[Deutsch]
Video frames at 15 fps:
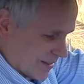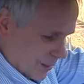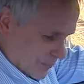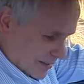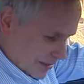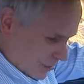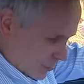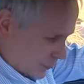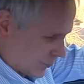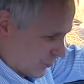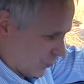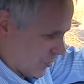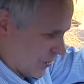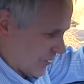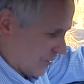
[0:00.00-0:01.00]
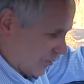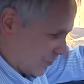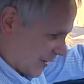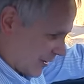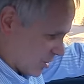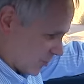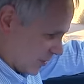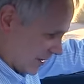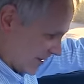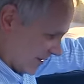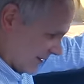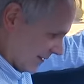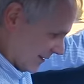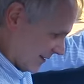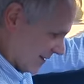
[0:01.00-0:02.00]
in der Mittelkonsole zum Beispiel
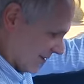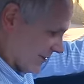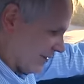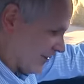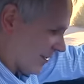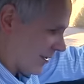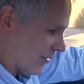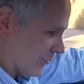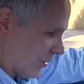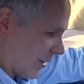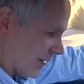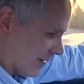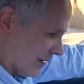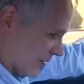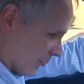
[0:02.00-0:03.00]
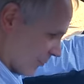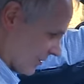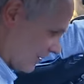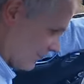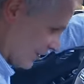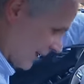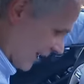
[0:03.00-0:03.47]
hier, das ist also eine induktive